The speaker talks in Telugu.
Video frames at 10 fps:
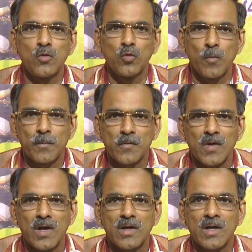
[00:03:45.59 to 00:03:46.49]

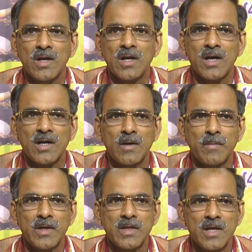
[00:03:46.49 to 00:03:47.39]
జుగుప్సాకరంగా
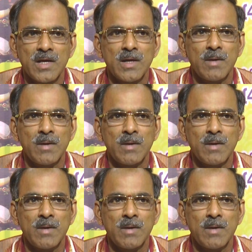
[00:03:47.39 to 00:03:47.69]
కనపడితే